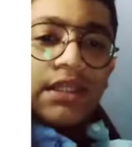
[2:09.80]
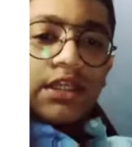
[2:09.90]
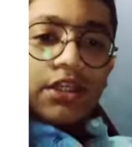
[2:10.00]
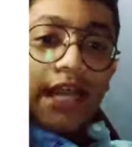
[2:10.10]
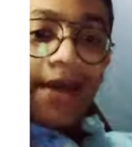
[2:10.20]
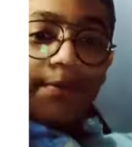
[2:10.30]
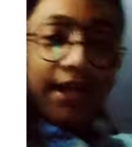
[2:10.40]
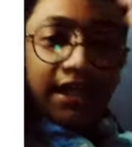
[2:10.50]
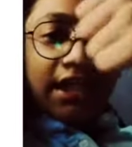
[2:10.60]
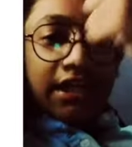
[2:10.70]
लाइक भी
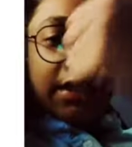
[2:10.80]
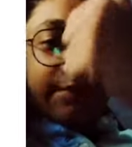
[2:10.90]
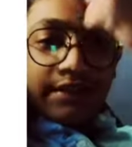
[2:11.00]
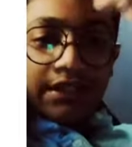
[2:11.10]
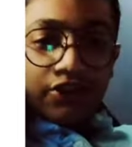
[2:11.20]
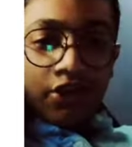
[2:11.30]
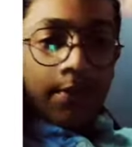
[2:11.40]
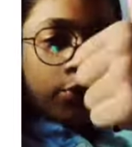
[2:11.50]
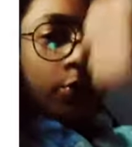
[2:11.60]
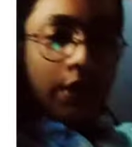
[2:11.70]
करें अगर मैंने अच्छा पढ़ा
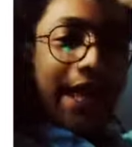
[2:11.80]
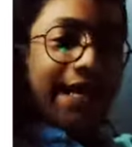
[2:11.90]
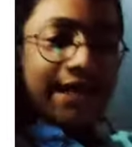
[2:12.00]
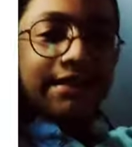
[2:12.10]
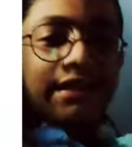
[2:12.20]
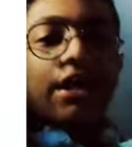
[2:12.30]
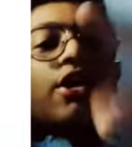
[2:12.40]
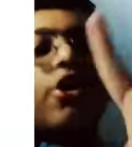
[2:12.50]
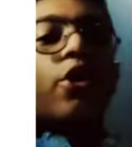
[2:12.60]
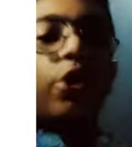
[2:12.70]
तो लाइक कर देना
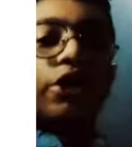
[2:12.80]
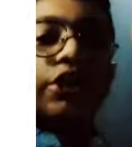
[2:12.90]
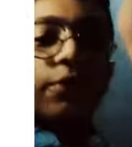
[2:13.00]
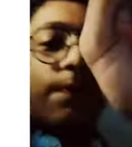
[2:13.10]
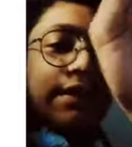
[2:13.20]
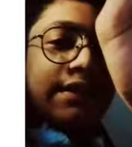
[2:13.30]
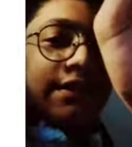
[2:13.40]
और ये ऊपर देखें